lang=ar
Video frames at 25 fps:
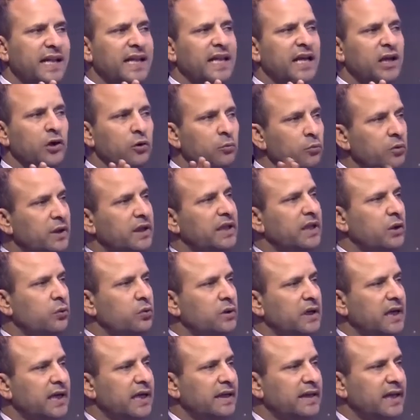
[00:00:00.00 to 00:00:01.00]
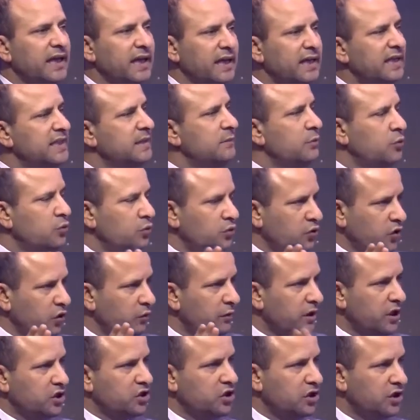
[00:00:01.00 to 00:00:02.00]
قال لا يمكن يكون كذلك لازم يكون
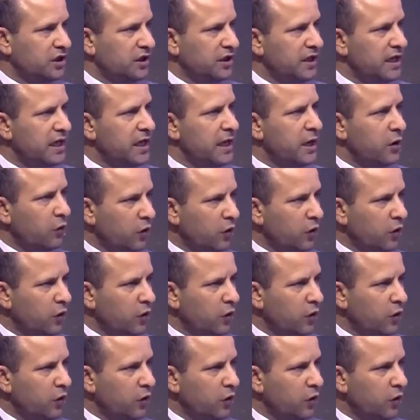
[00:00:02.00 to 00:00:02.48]
حوار جدي